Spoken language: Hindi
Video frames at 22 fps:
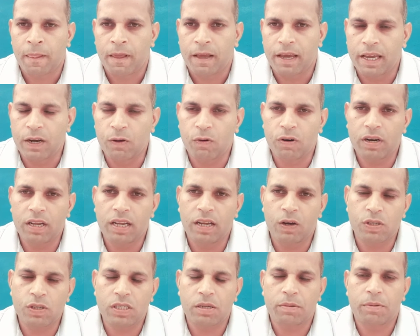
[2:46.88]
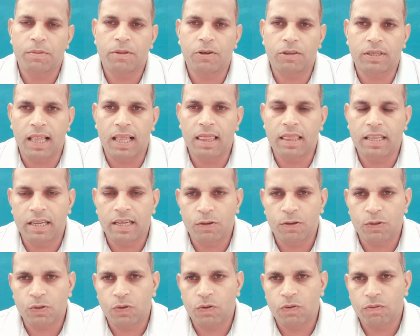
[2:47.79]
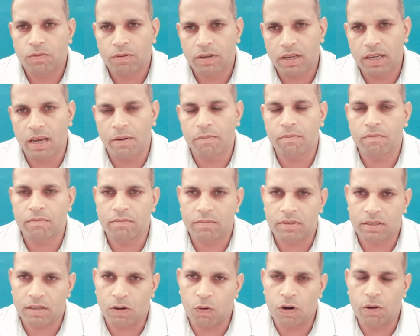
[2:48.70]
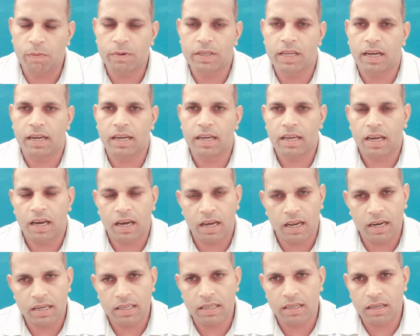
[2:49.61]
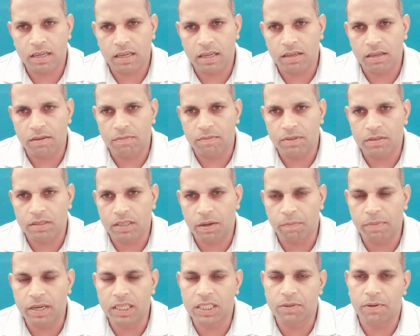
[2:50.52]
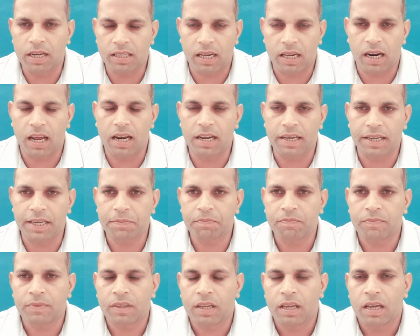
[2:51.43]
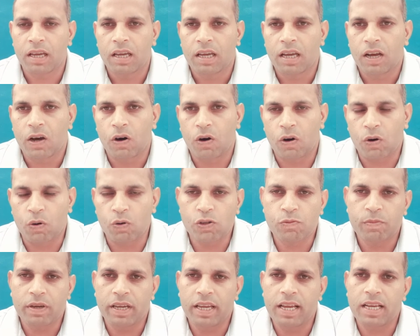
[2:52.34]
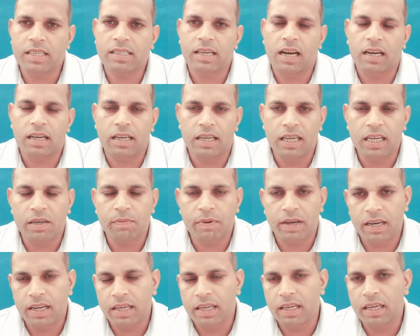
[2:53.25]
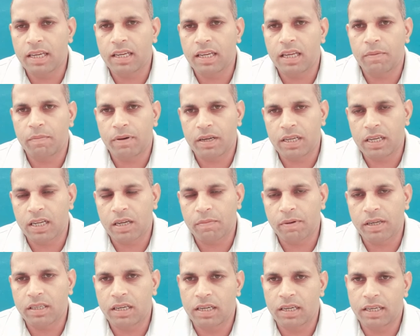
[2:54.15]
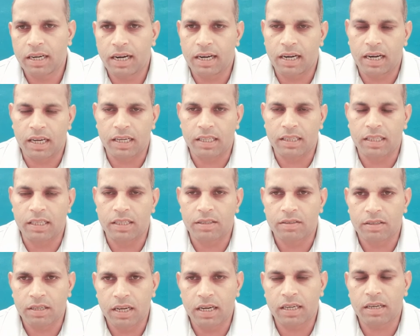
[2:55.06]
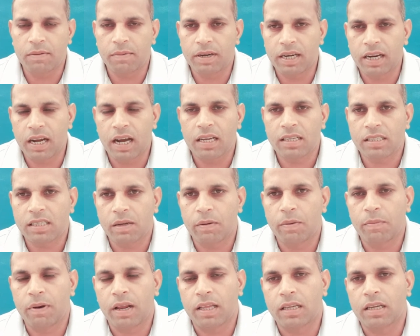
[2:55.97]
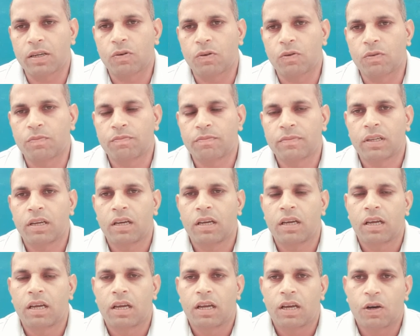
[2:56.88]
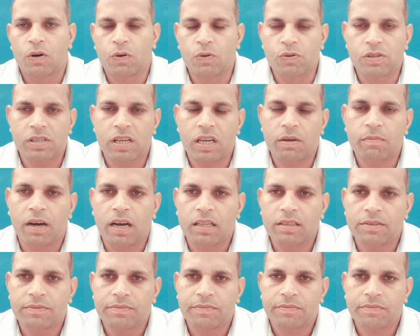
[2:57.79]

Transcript: इन्होंने उस समय पर तो टाल दिया उसको कि हम कोर्ट में जाके अपनी जमानत करा लेंगे और उसमें एक साल एक महीने की इनके पास इनके पास डेट लगी थी एक दो महीने का समय मिला था इनको उसके बाद